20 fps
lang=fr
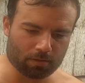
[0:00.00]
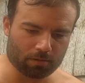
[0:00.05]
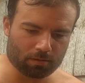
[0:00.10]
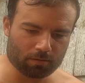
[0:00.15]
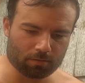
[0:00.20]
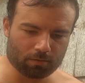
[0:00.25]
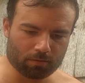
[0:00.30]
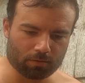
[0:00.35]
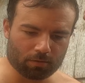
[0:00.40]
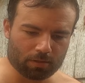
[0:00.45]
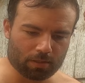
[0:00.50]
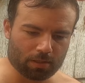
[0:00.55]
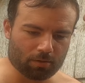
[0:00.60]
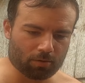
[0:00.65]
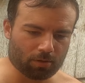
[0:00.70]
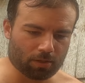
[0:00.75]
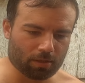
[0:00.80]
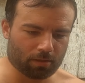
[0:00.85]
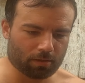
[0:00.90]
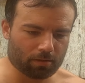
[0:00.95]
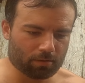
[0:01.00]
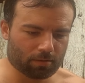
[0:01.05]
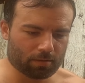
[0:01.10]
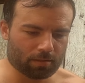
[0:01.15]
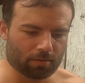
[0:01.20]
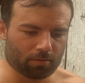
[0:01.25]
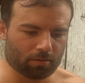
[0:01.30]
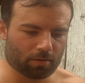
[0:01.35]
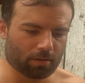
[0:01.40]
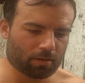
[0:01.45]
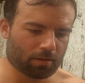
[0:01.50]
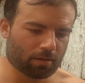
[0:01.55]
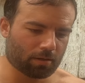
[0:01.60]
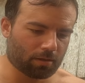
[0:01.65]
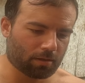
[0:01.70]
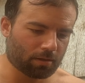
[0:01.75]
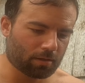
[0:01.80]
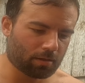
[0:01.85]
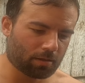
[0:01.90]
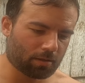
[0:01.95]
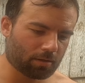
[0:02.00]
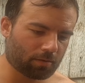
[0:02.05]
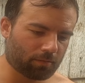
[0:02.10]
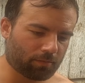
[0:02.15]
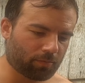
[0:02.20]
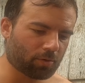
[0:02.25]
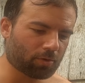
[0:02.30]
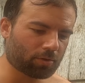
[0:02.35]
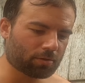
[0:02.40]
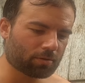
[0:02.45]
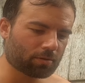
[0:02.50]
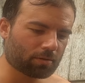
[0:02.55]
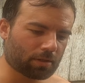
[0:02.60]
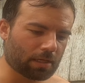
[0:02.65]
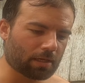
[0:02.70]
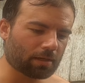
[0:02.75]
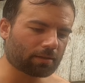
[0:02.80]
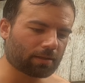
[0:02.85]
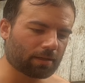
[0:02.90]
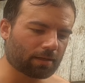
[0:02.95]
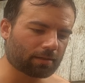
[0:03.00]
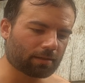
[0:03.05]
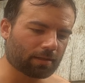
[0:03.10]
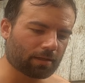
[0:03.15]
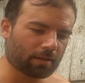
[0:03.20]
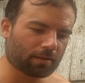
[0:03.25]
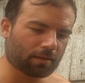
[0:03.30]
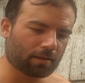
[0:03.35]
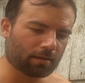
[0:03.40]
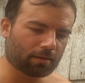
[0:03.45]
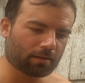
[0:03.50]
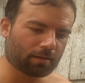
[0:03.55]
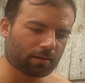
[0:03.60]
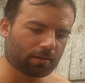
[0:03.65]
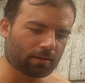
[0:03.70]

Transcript: non, non, non, non, Tac, tac, tac, tac.